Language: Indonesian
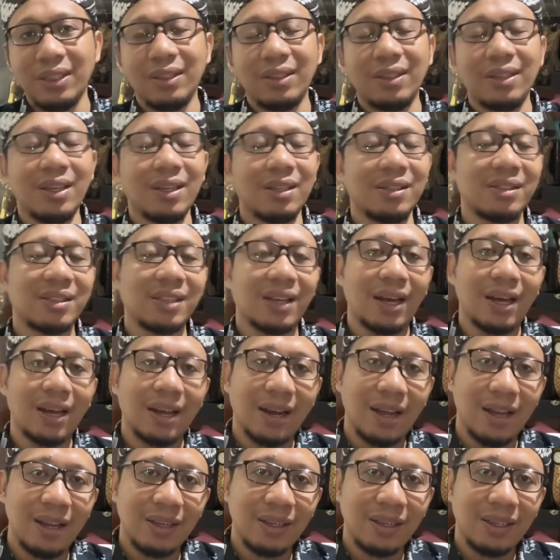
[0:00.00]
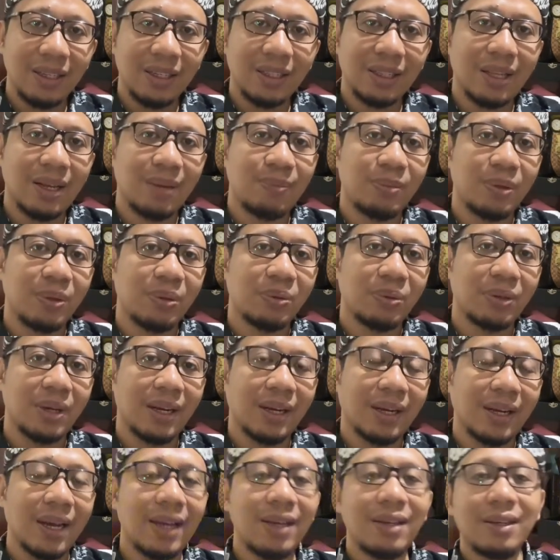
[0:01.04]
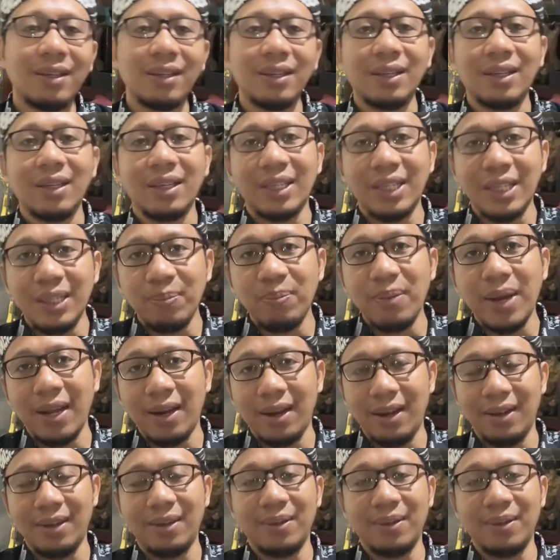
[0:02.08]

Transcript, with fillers: dan sekarang kita menggunakan email